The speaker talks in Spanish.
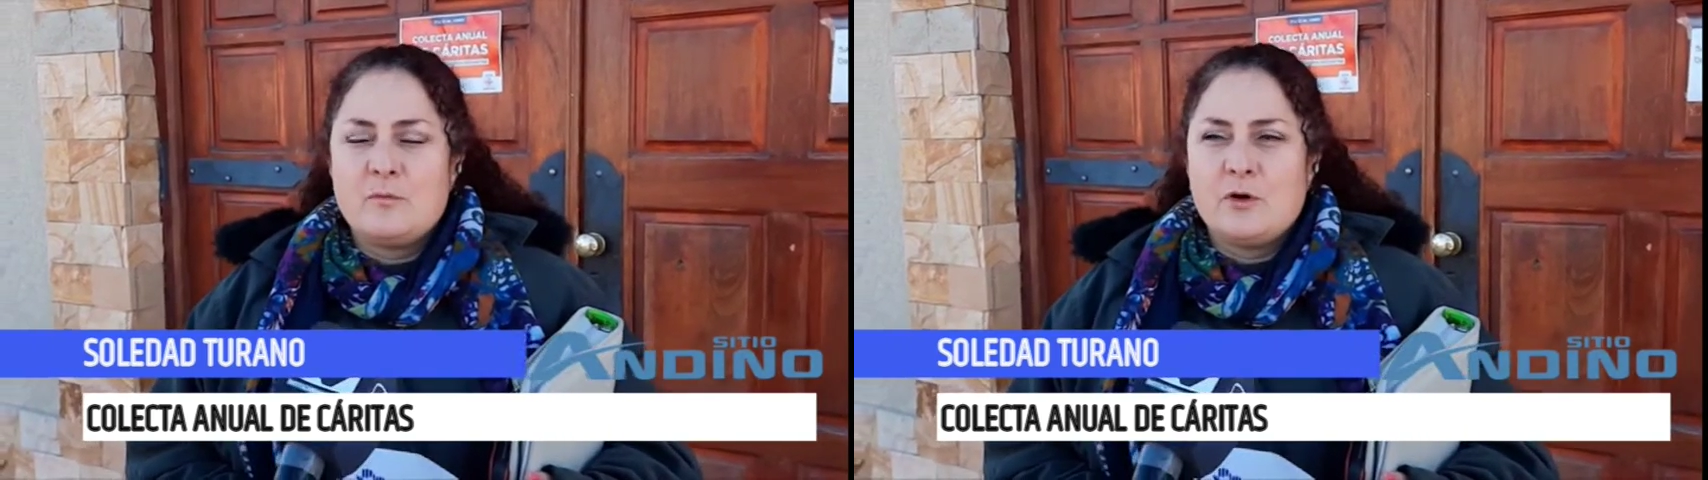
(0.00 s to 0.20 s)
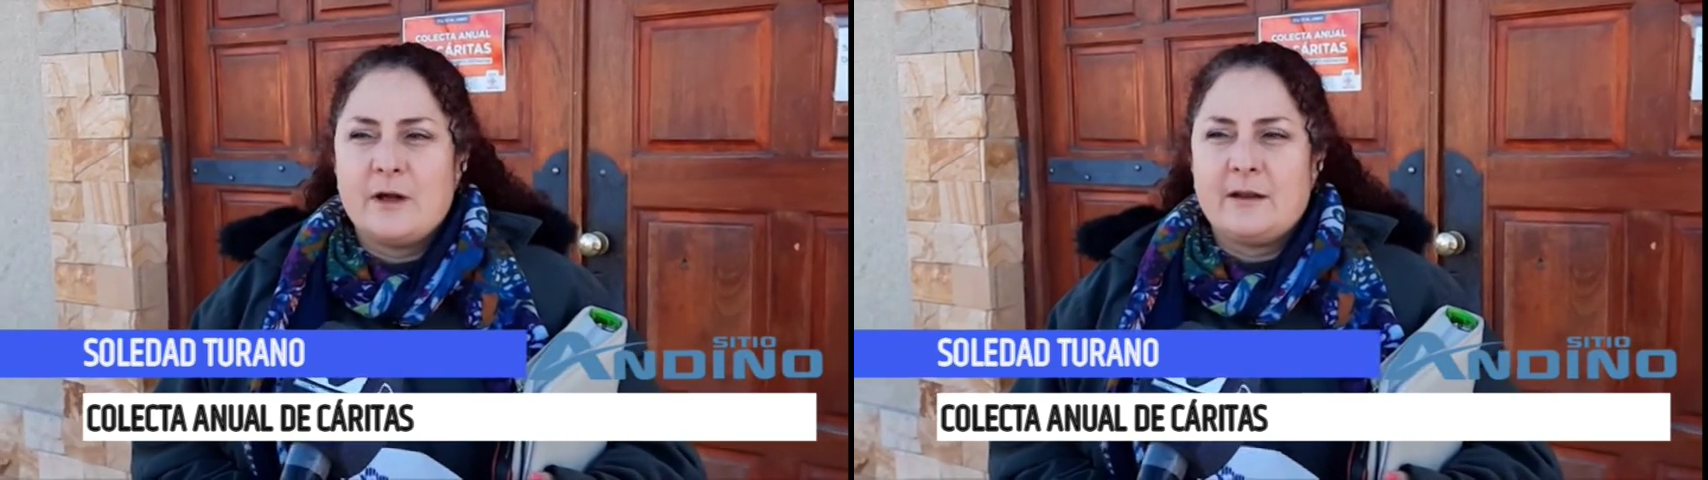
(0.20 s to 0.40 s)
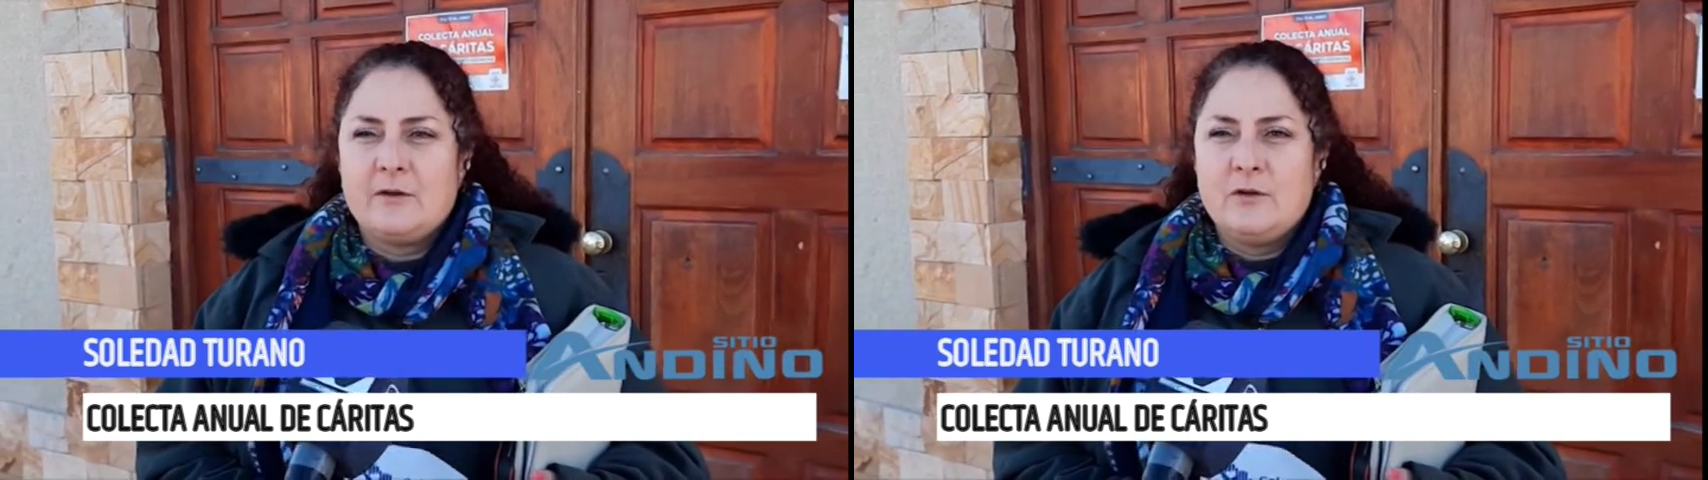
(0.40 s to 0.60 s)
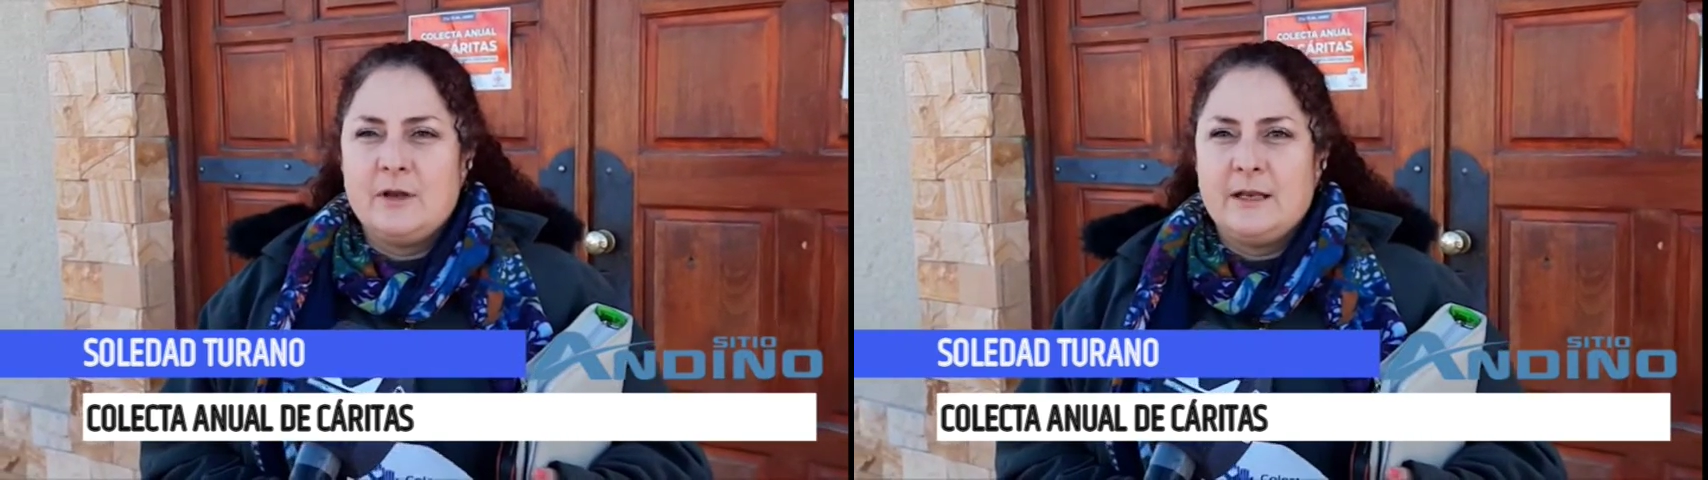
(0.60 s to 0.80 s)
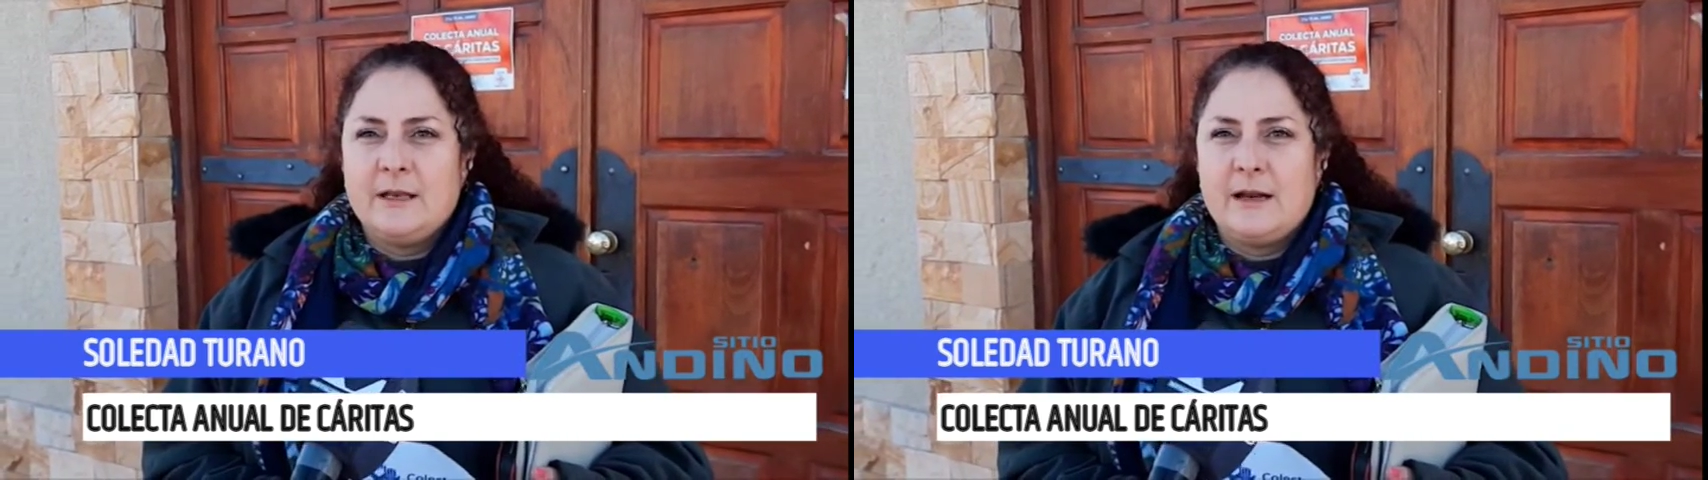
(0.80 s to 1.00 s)

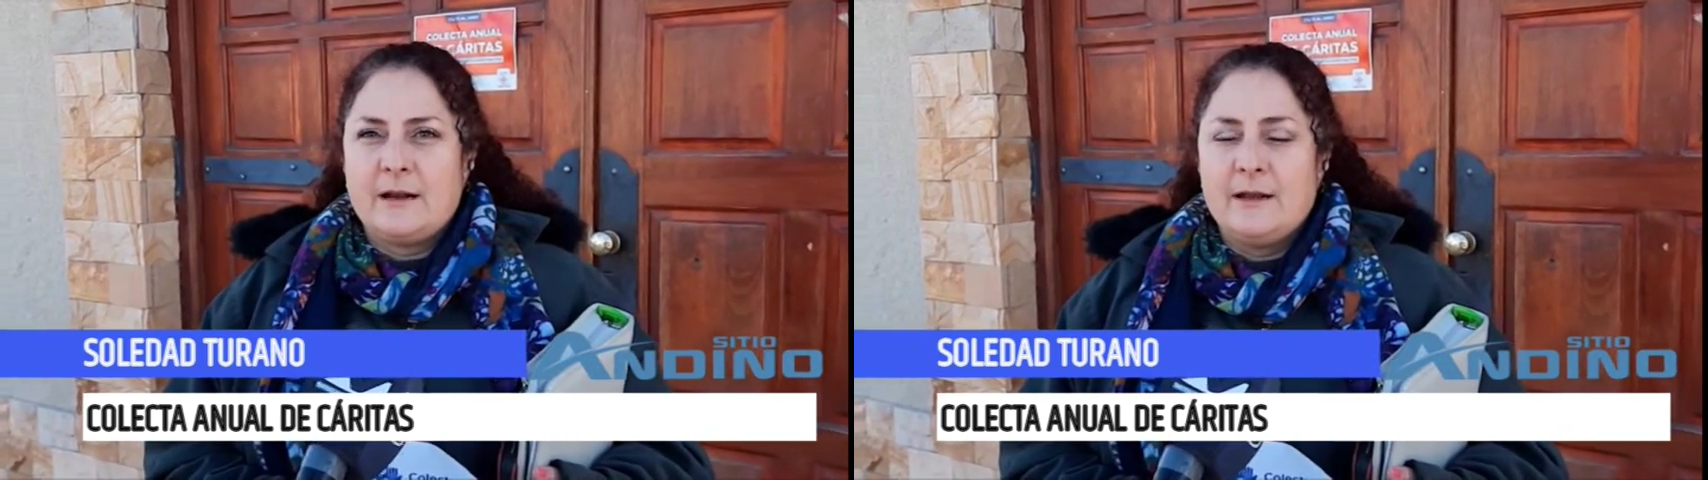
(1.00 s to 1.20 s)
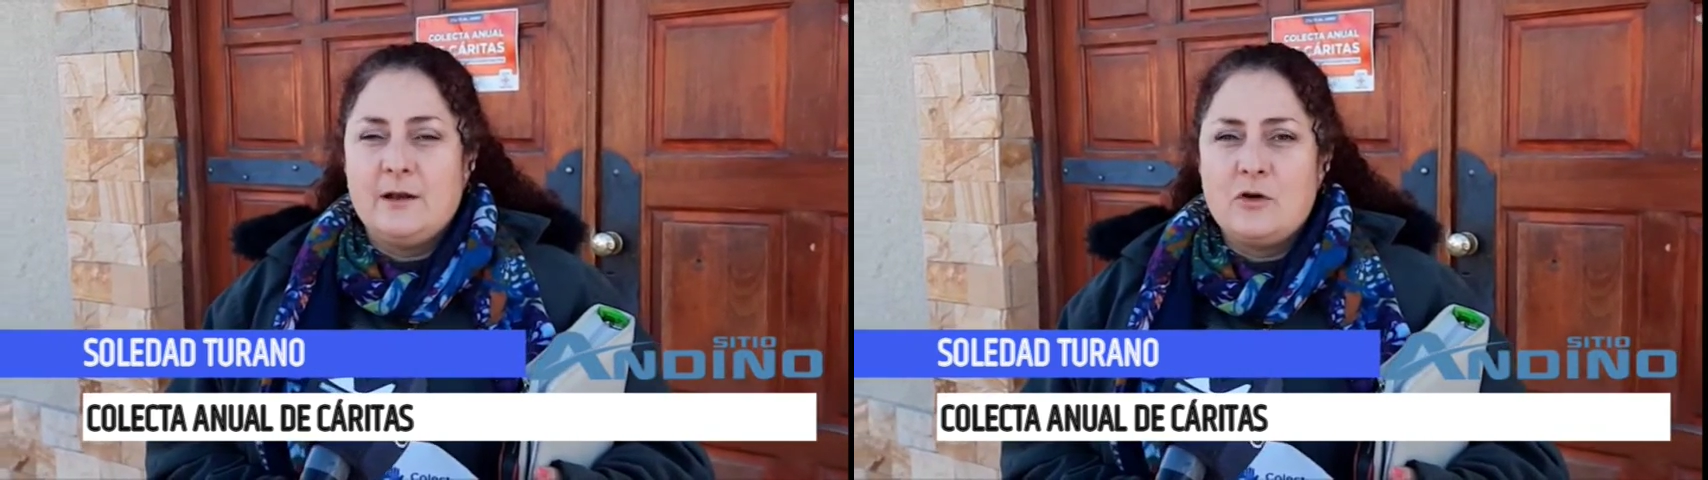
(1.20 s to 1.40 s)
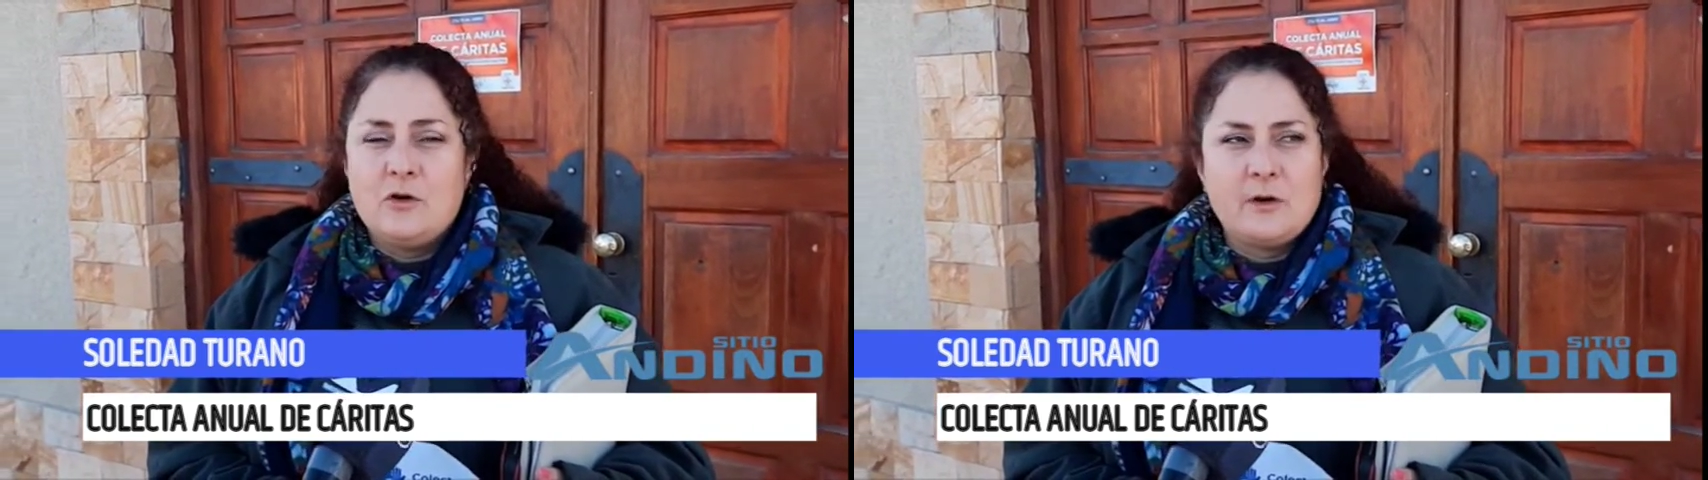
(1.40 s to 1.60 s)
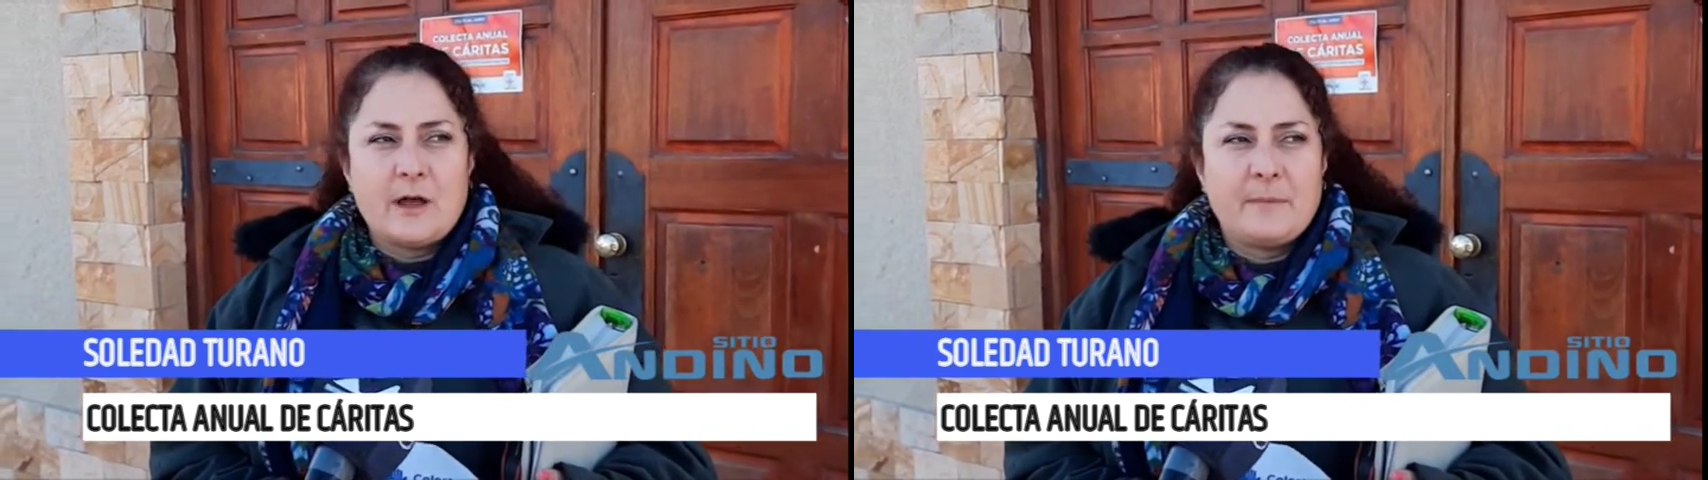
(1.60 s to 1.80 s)
convocarnos en el reloj